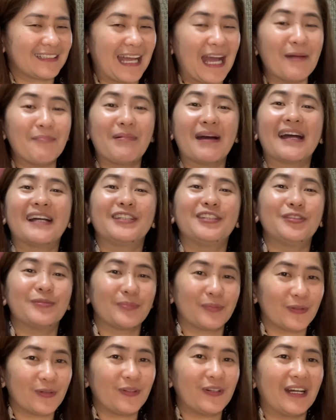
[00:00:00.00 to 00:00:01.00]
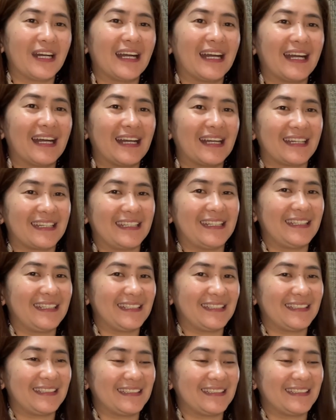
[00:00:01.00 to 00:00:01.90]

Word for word: abangan nyo po ang aking